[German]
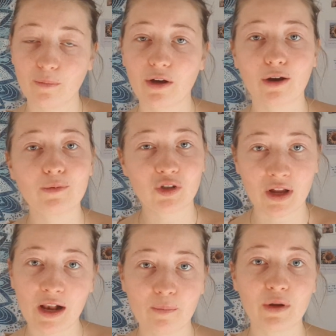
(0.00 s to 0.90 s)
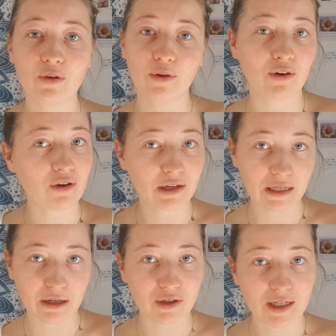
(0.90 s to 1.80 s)
Man kommt schnell mit neuen Leuten
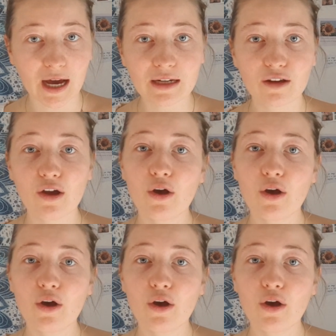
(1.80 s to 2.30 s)
in Kontakt,